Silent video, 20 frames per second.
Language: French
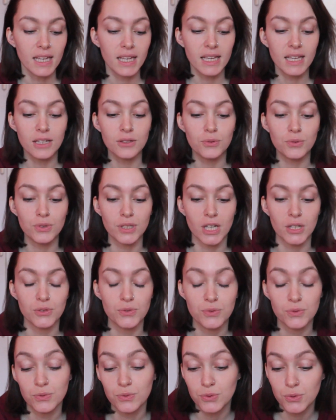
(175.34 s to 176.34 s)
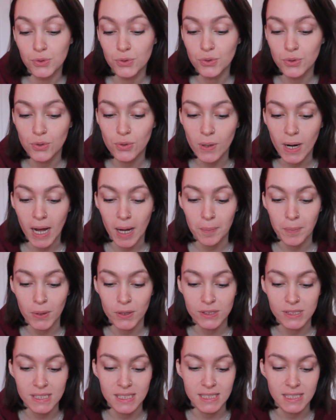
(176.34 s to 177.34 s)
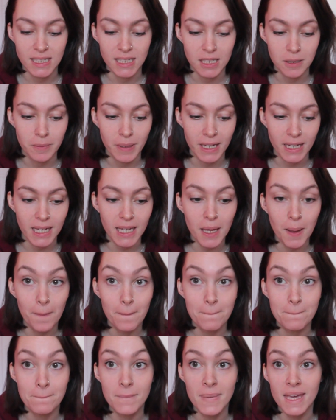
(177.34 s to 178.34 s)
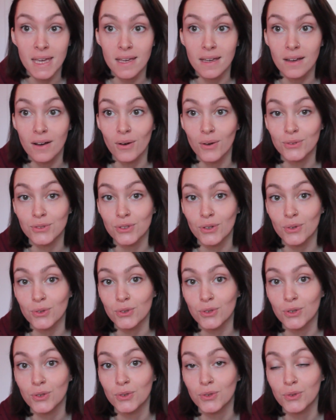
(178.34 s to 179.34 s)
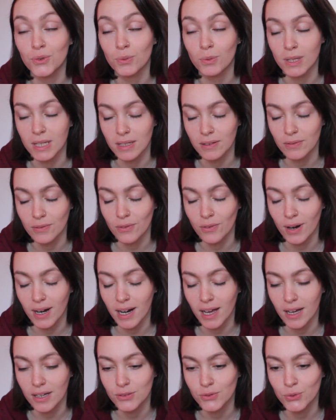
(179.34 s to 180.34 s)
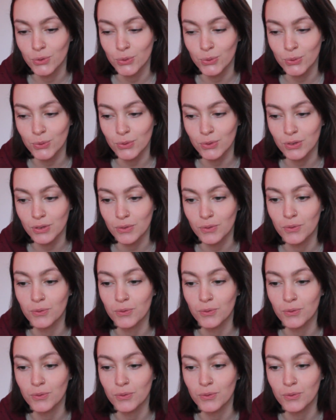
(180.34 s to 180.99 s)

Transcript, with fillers: Et donc il y a du coup un poste qui s'est libéré, mais en tant que nuit, voilà. Donc